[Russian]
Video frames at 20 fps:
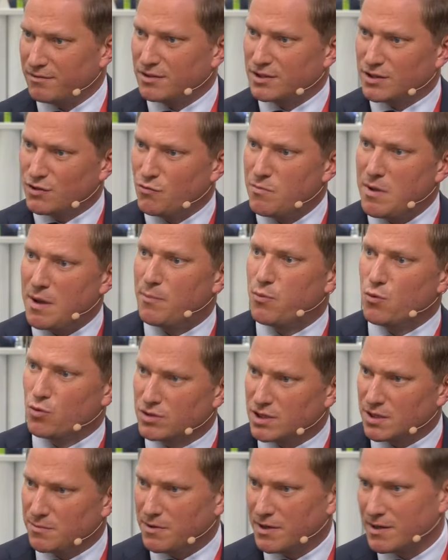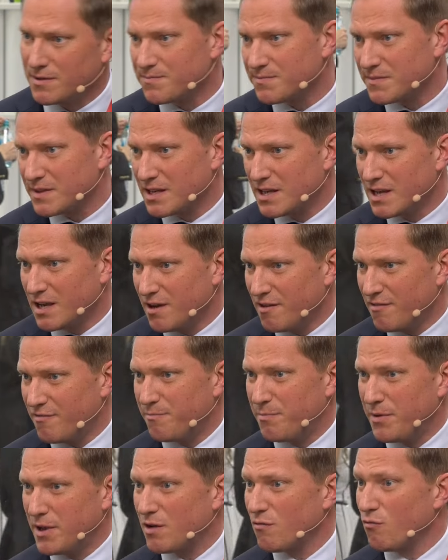двумя пунктами – в
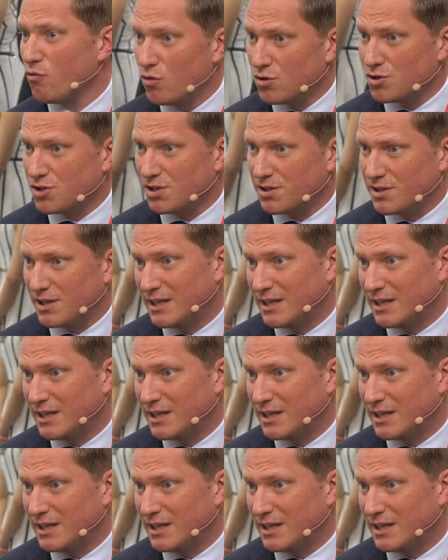первую очередь